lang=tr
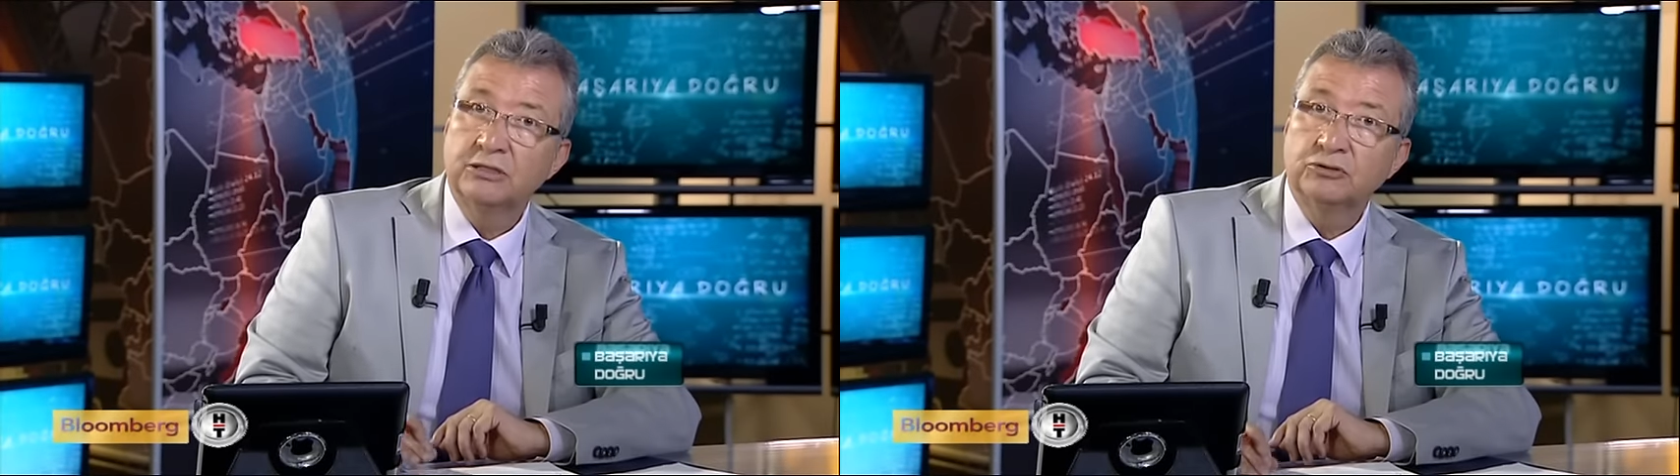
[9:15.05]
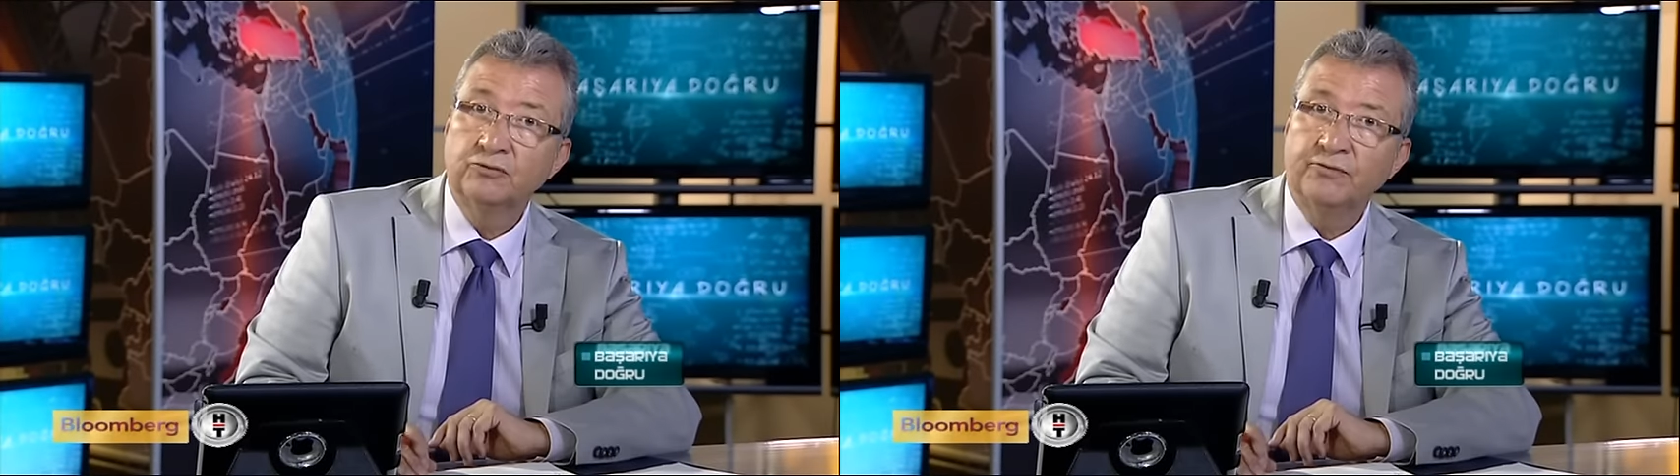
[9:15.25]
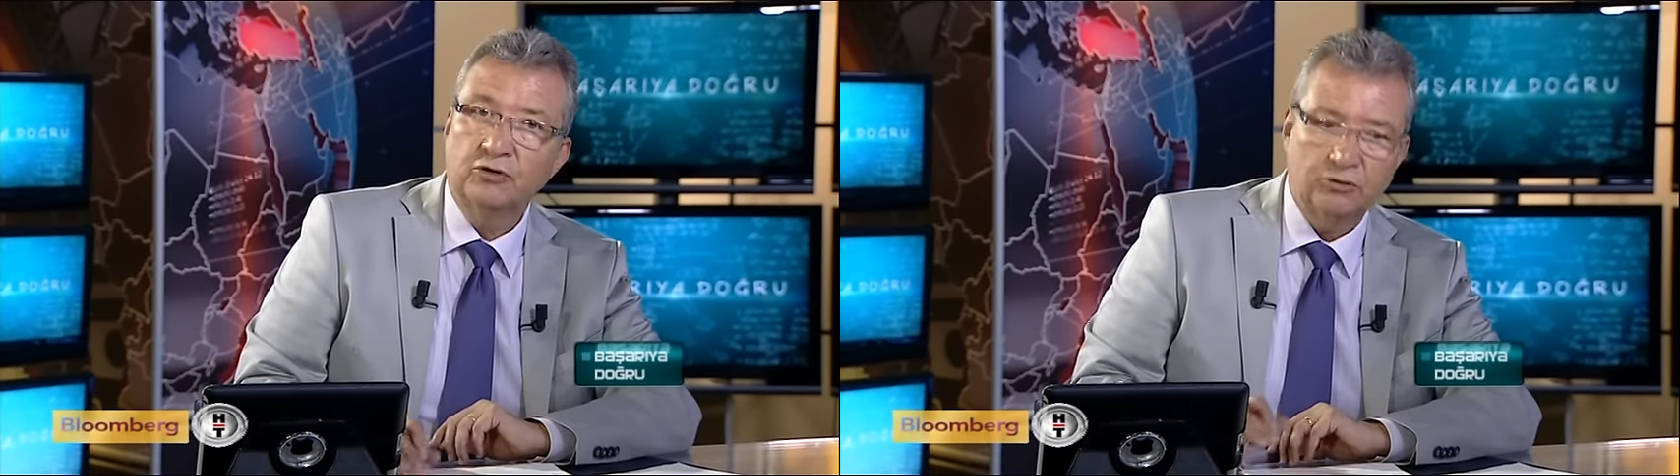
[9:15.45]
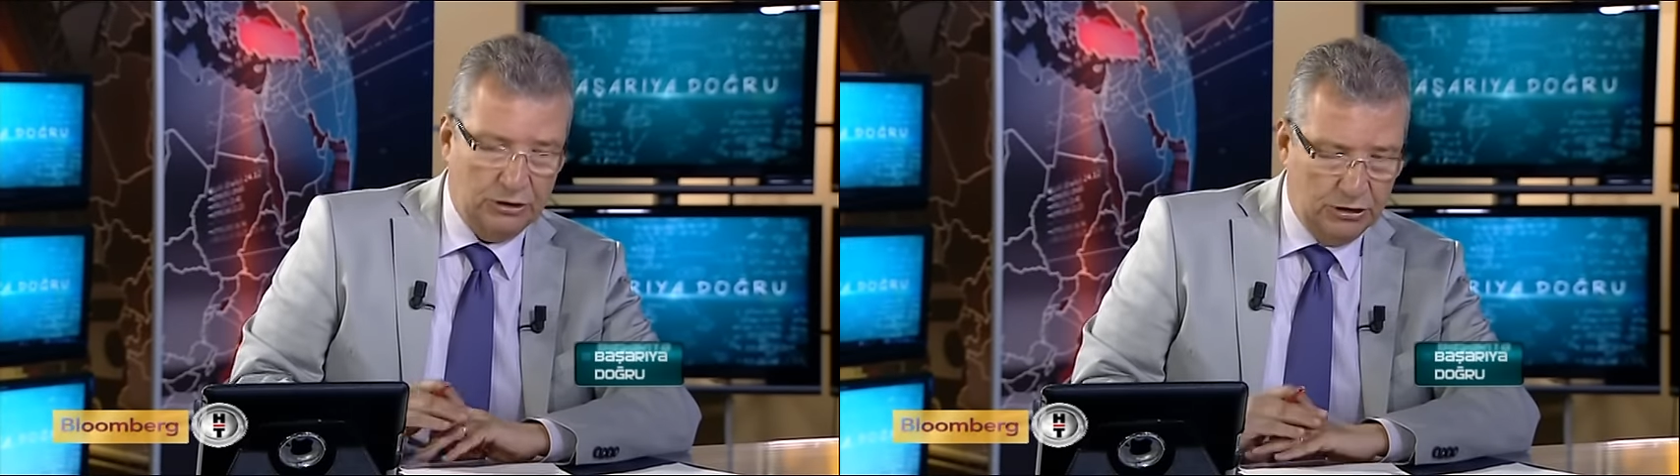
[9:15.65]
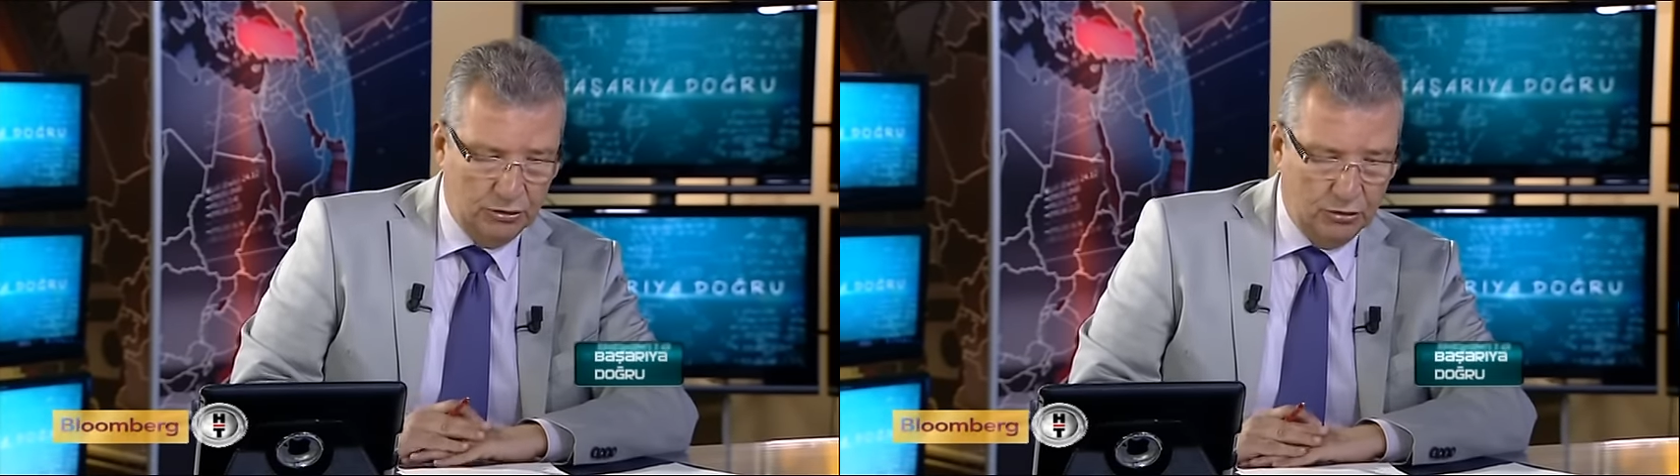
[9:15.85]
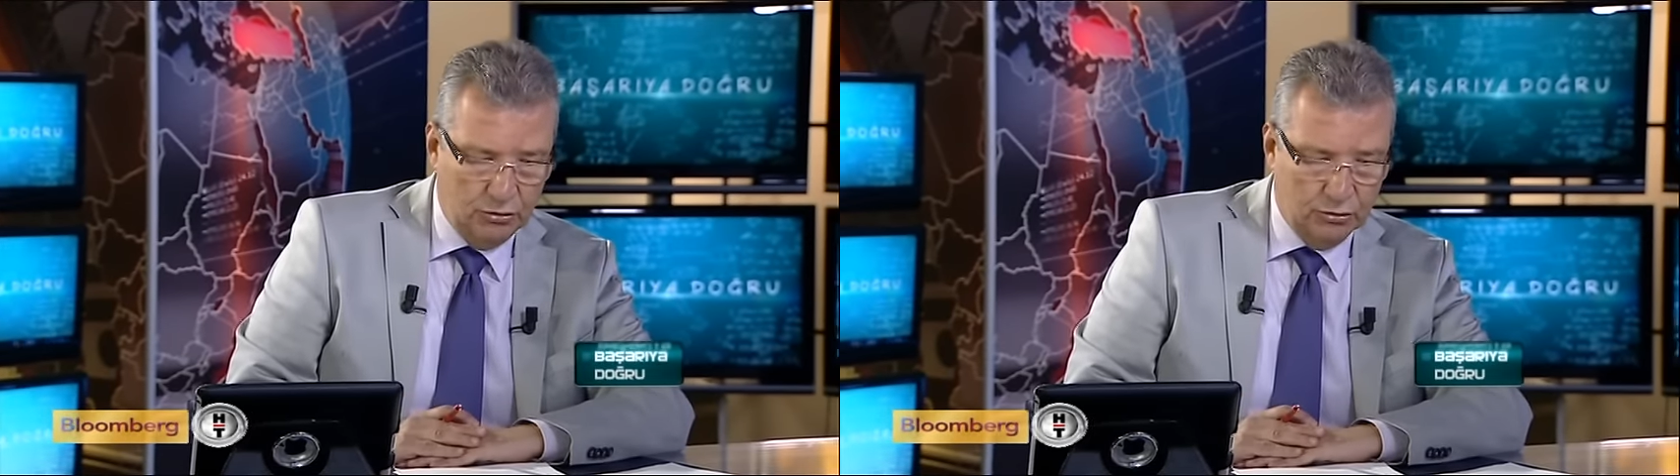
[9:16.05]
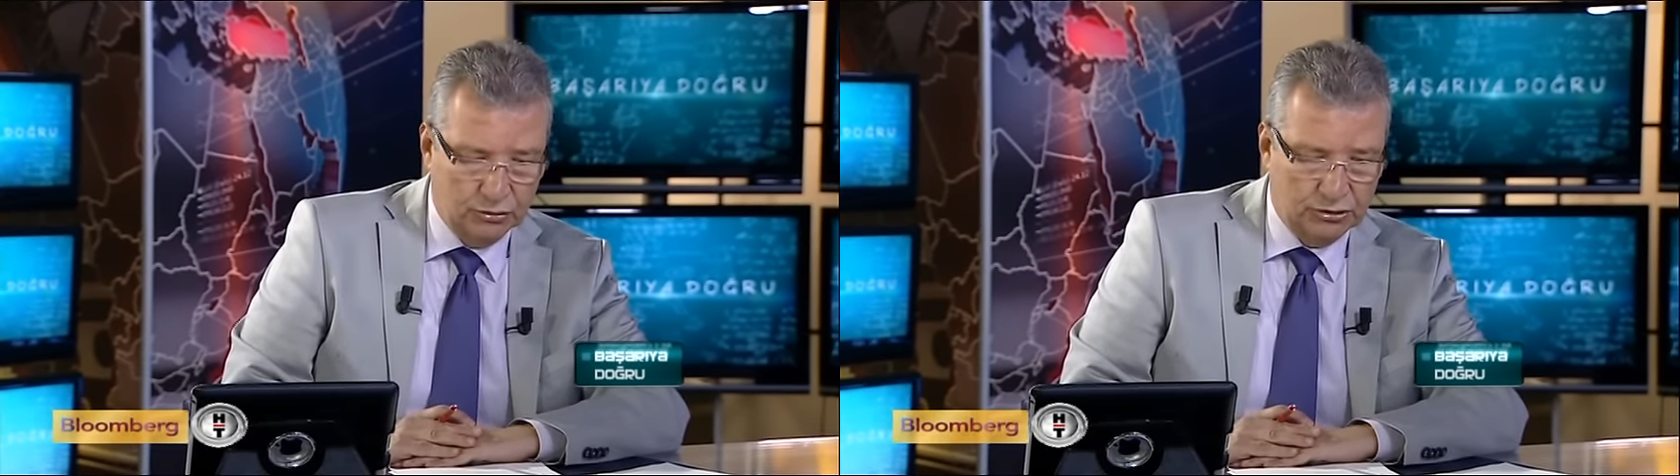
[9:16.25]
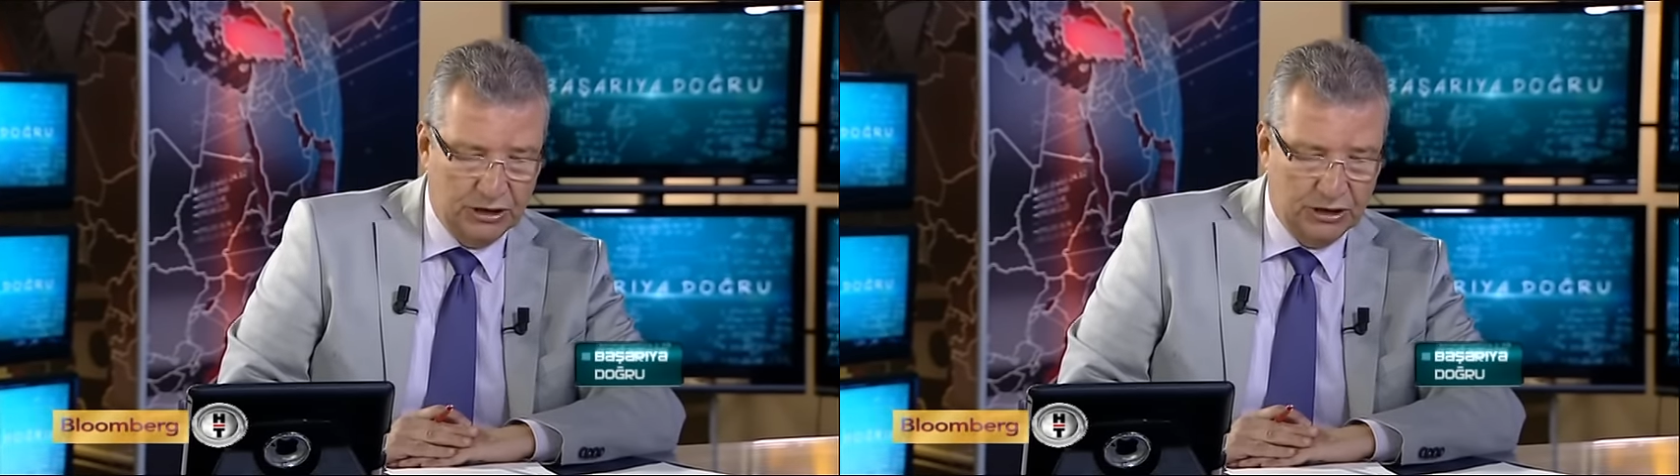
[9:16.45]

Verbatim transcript: e, şu fakülteleri görüyoruz.